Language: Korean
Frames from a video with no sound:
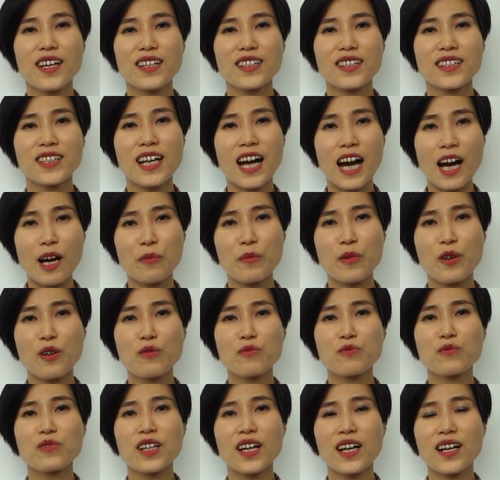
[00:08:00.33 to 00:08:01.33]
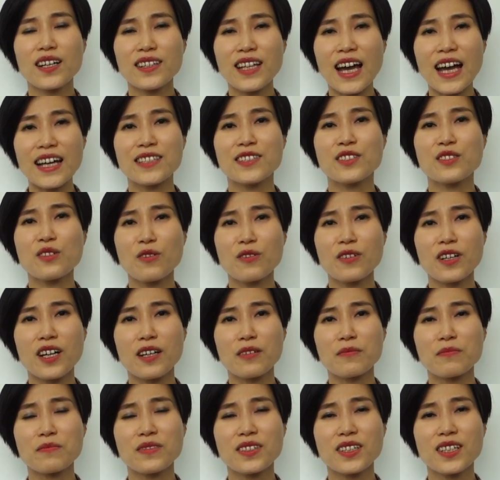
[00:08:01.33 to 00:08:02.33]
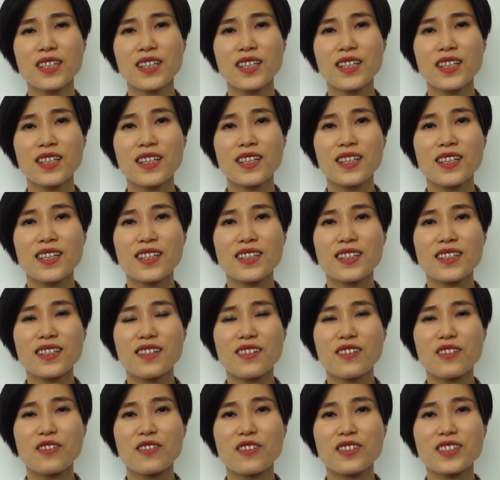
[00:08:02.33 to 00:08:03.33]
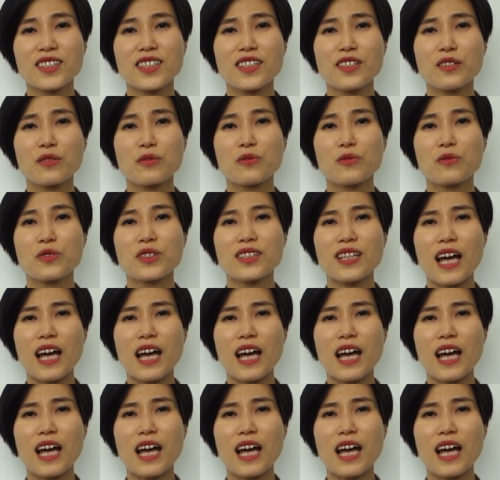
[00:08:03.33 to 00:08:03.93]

그 가벼움과 단절감 어, 그리고 그